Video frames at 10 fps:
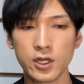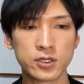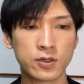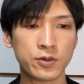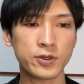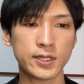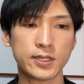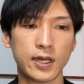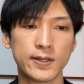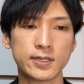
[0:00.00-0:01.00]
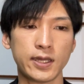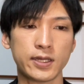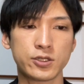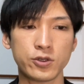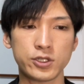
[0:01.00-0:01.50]
そこもですね、合わせて
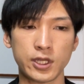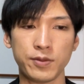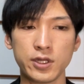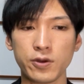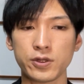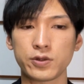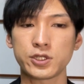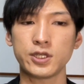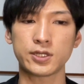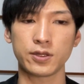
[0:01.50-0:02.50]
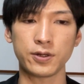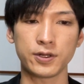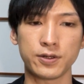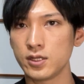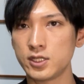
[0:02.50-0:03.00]
注意して見ておいてほしいんですけ
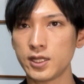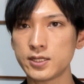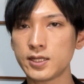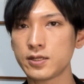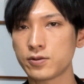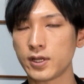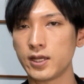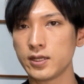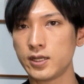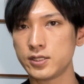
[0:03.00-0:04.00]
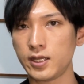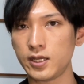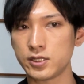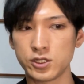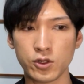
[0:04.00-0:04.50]
ど、じゃあナスダックと関係し
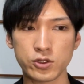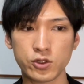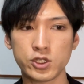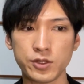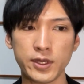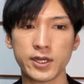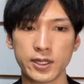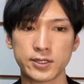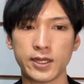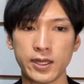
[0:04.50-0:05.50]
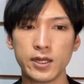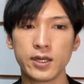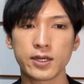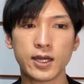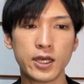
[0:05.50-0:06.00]
て、市場の中心銘柄ですね、
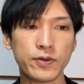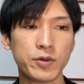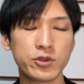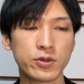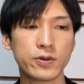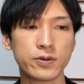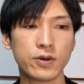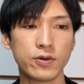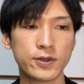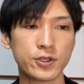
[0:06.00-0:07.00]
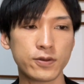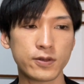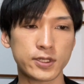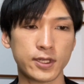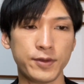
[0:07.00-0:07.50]
ガンファムの動向をちょっと
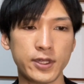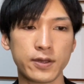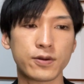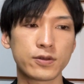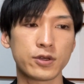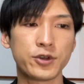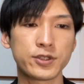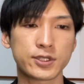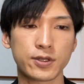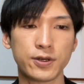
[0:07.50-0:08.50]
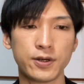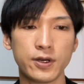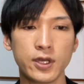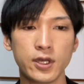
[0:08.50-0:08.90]
ですね、見ていこうと思うんですけど、